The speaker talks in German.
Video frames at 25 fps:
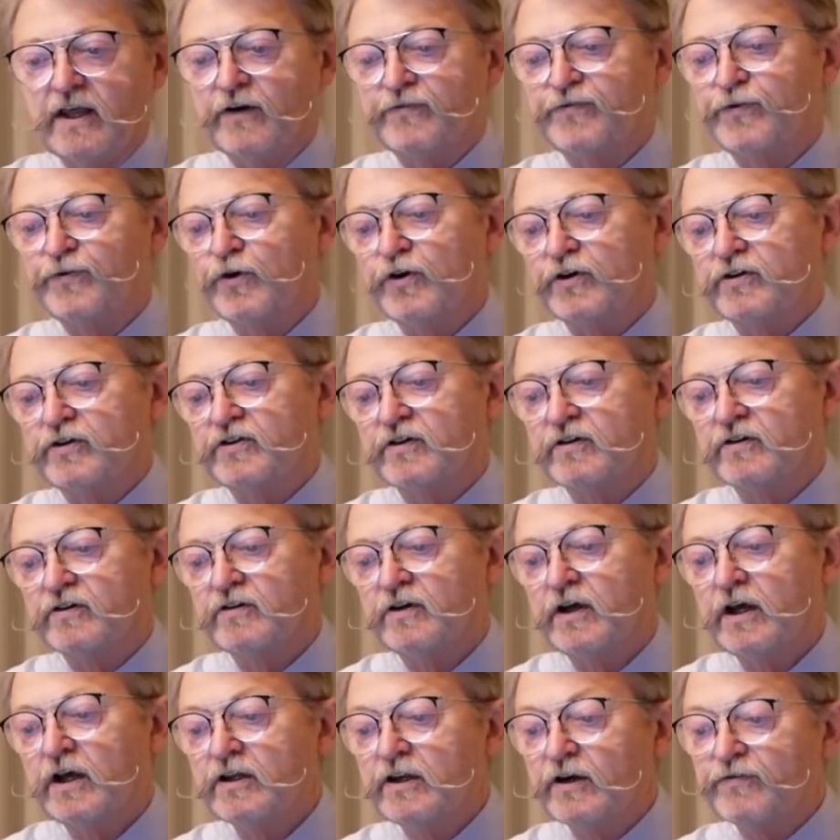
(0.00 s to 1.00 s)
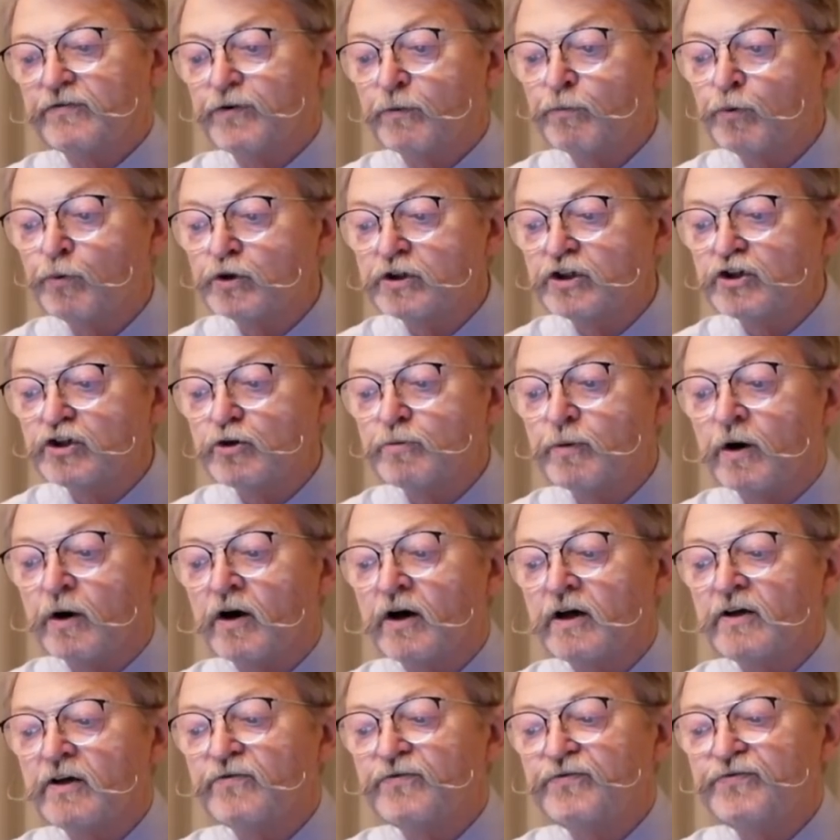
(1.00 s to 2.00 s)
erfolgte, der vermutlich
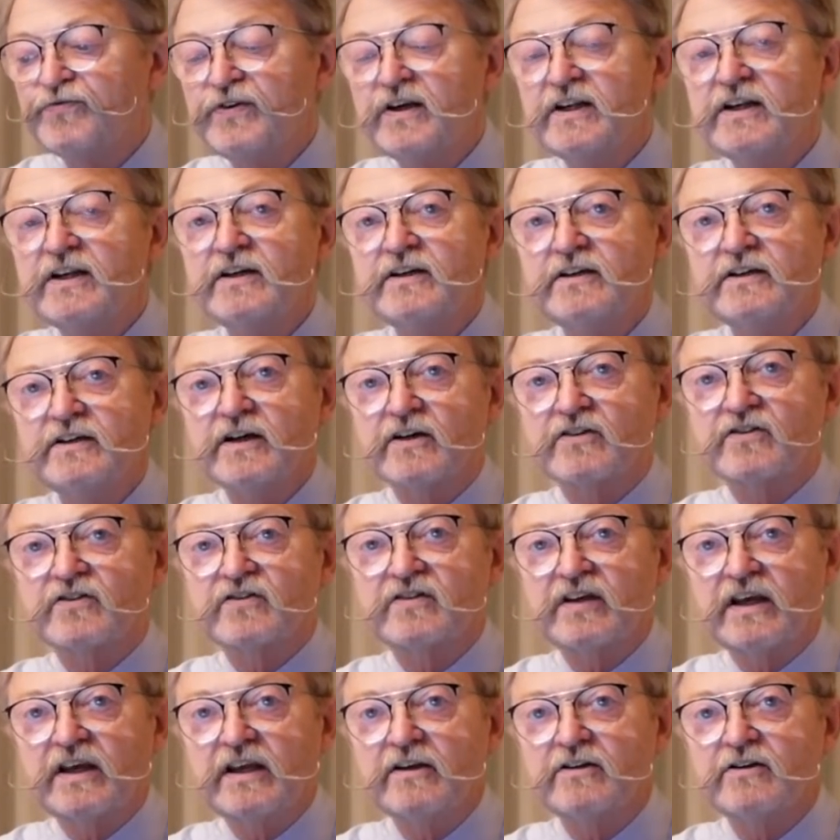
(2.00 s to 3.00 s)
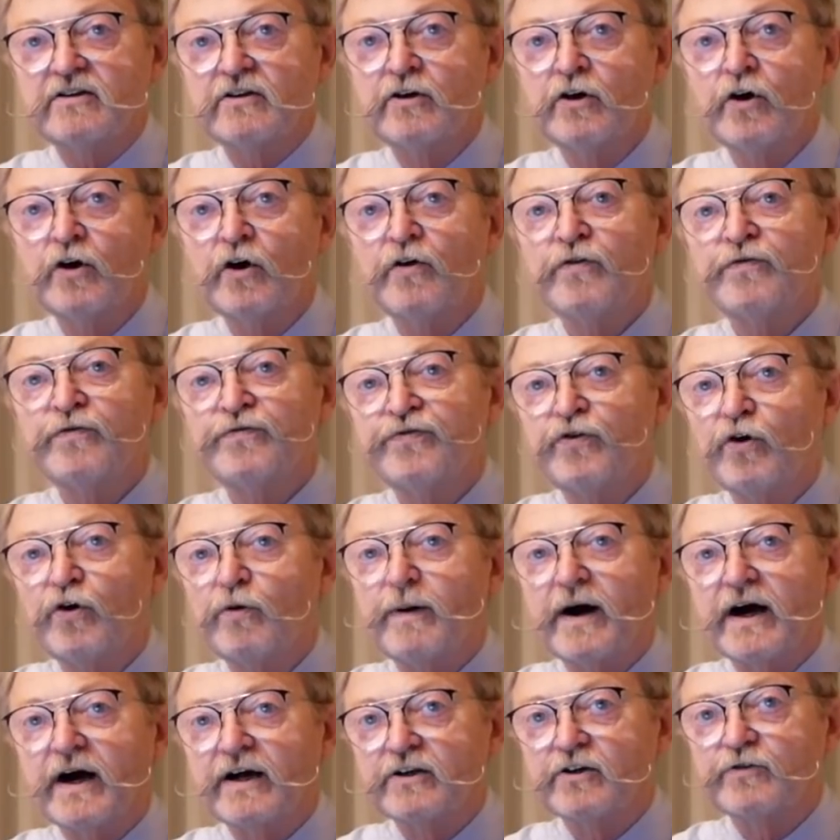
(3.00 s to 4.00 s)
über viele Jahrzehnte
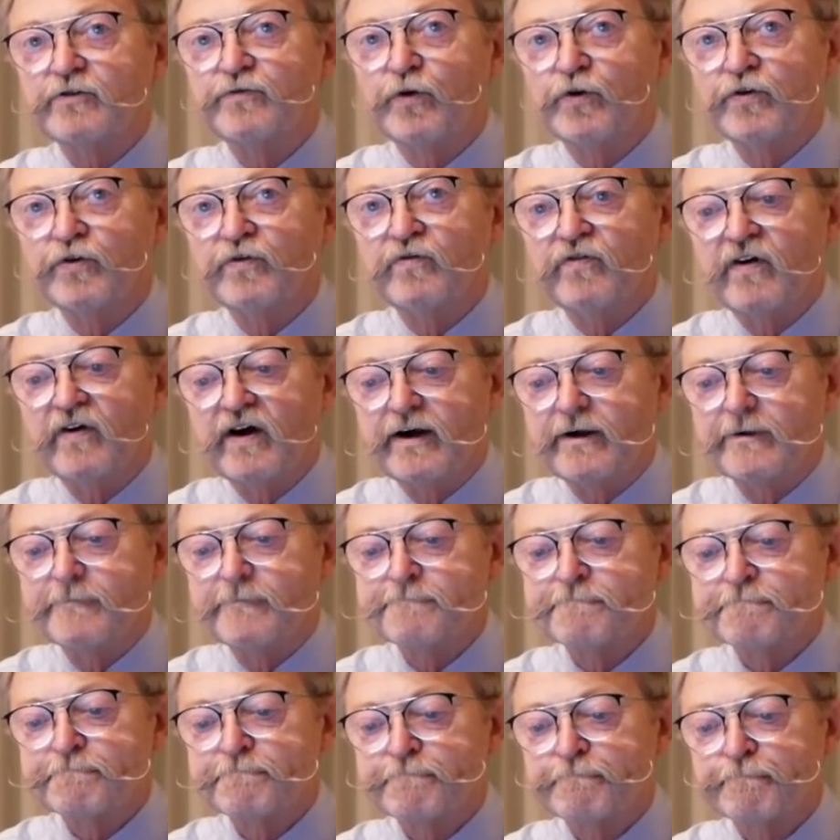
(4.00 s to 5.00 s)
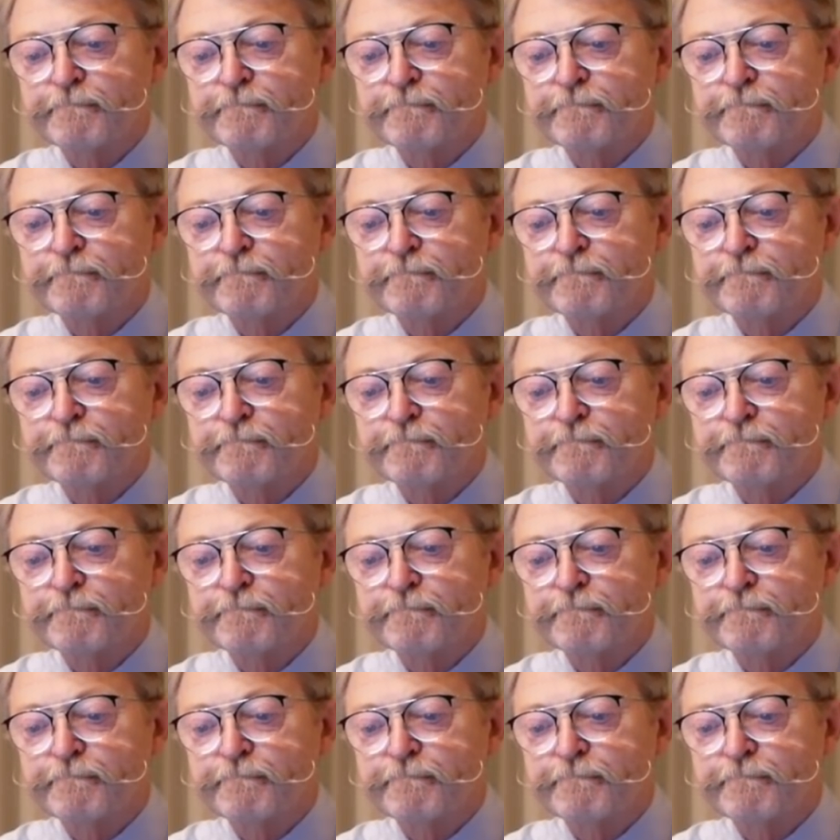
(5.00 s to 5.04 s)
vorbereitet worden war.